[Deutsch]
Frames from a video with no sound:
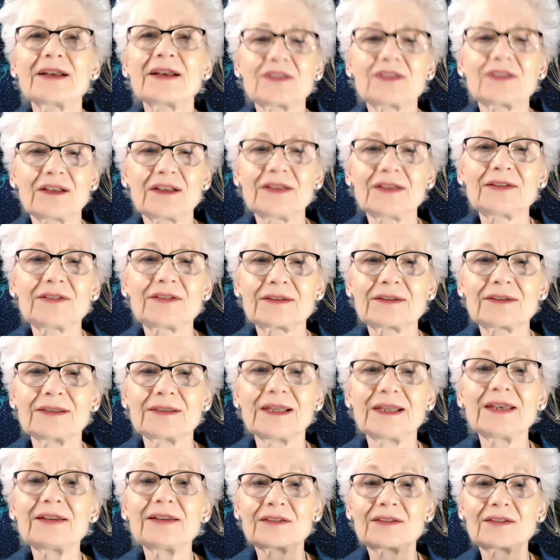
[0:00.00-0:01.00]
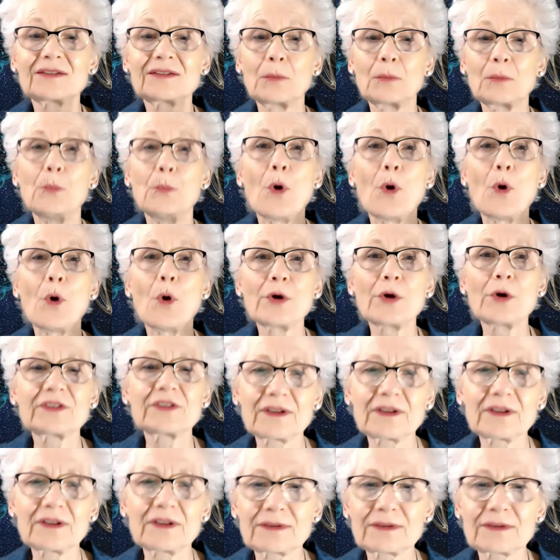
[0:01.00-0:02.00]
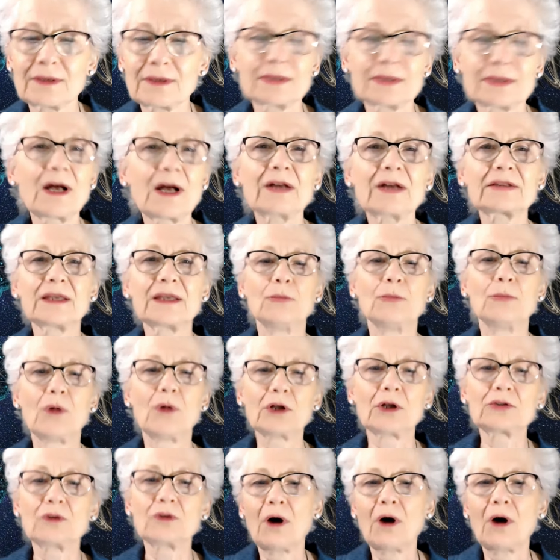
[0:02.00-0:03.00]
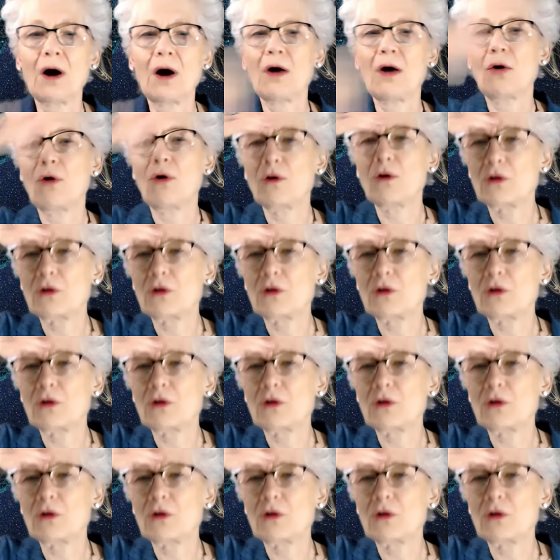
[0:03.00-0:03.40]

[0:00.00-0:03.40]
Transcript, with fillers: Das ist nichts Böses nach dem Motto,